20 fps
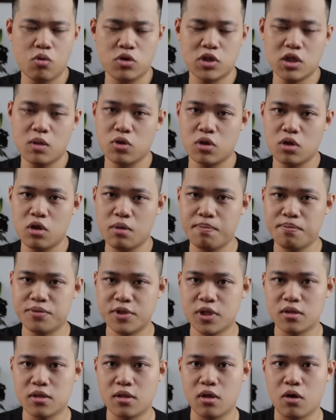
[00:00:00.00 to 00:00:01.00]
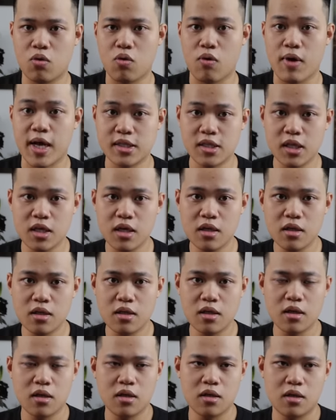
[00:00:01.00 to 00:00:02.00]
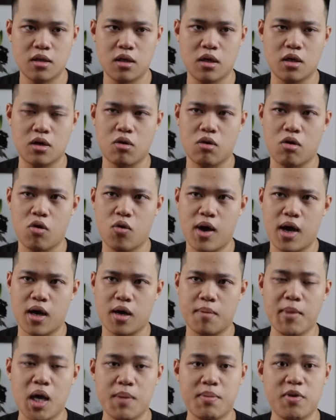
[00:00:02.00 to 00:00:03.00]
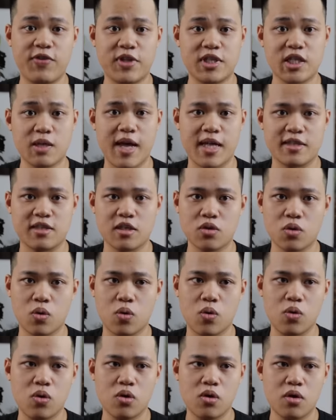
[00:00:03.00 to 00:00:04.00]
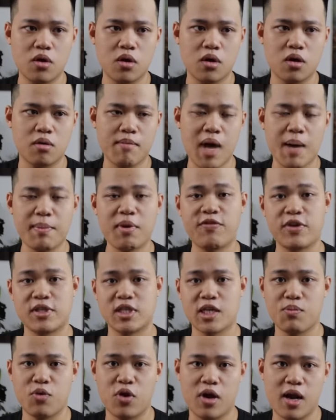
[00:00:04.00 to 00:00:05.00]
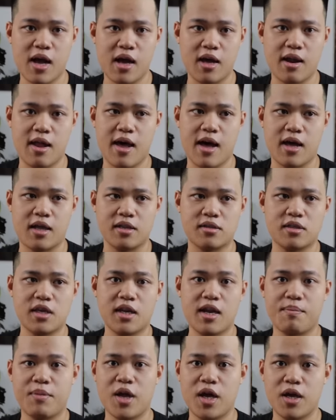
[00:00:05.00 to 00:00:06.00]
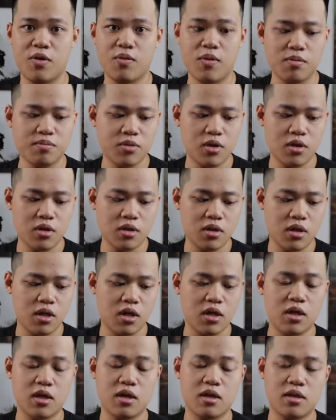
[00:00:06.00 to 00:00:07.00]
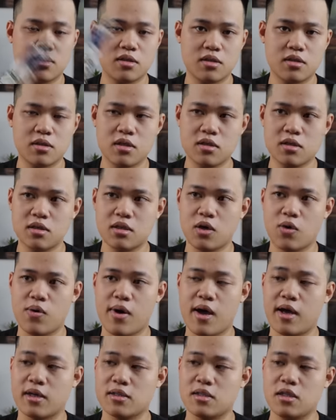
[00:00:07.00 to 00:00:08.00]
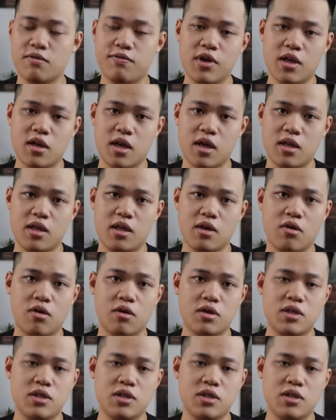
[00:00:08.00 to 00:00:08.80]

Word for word: trong một tip sơn dầu của họa sĩ thì có khoảng 70% hạt sắc tố, 30% còn lại là chất làm đầy đúng không? Thì sơn dầu hãng sinh viên này thì